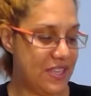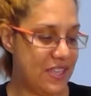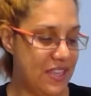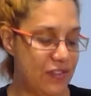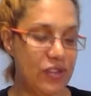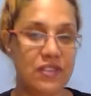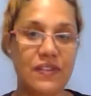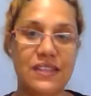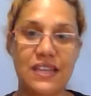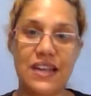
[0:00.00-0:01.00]
Y eso les
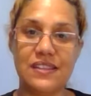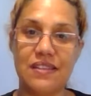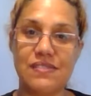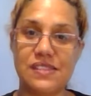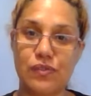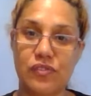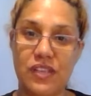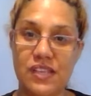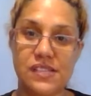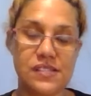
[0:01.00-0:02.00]
va a traer tal vez a
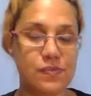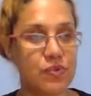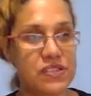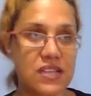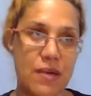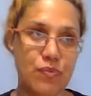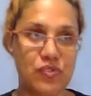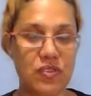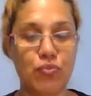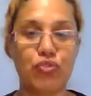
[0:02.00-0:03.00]
ustedes pues
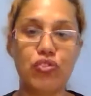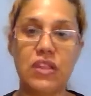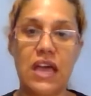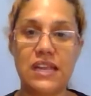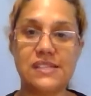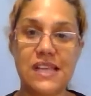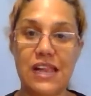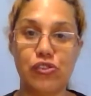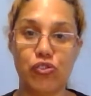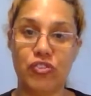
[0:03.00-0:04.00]
cambios emocionales
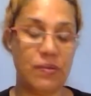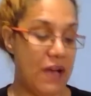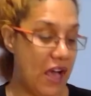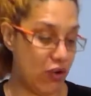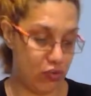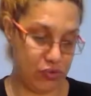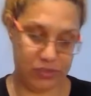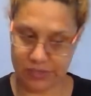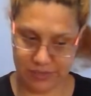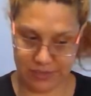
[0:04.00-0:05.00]
altos y
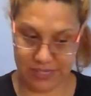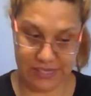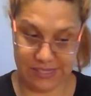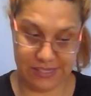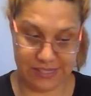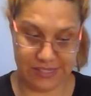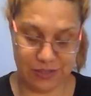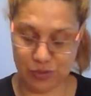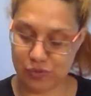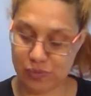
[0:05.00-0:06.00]
bajos
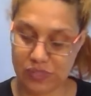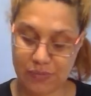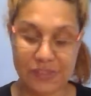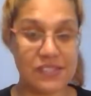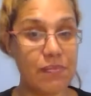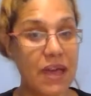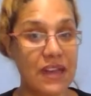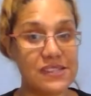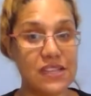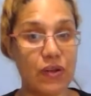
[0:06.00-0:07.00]
estas dos últimas
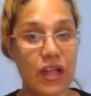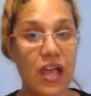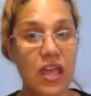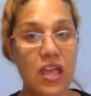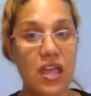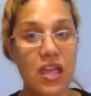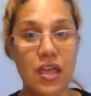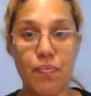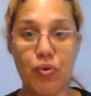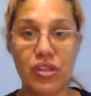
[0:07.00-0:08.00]
semanas. Ahora,
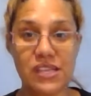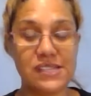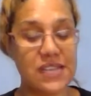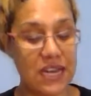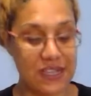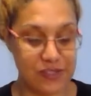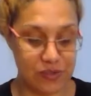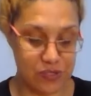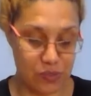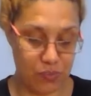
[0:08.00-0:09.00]
porque están en la
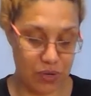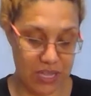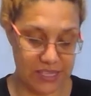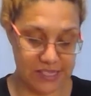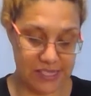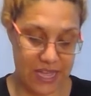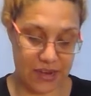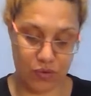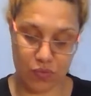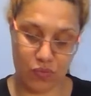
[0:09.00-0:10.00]
situación por la que
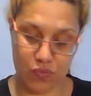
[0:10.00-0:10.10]
están,